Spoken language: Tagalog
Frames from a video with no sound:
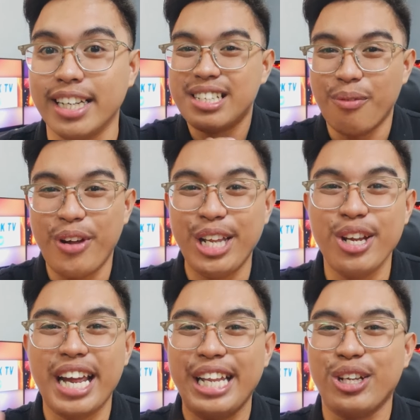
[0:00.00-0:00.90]
Sa video
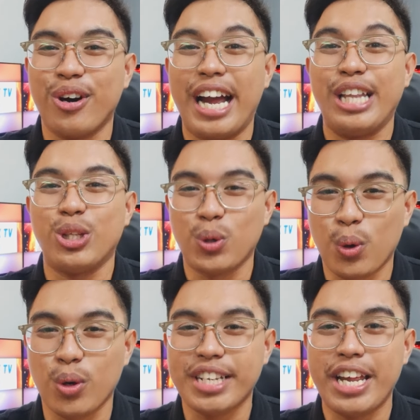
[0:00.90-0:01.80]
na ito ay
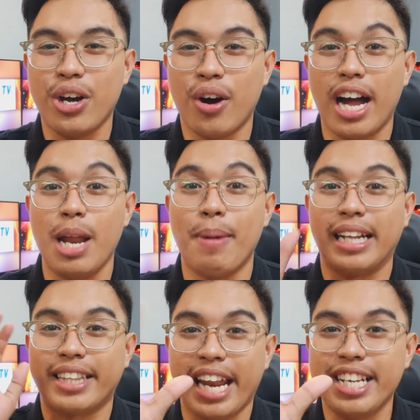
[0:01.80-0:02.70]
tuturo ko sa iyo ang
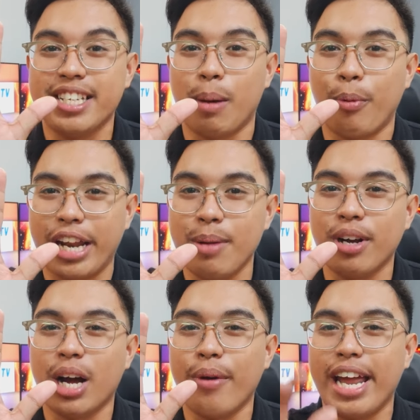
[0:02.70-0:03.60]
limang tricks na pwede
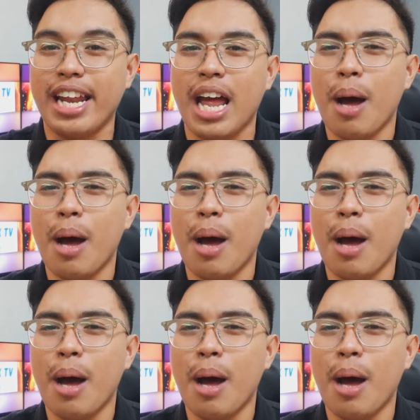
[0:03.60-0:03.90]
mong gawin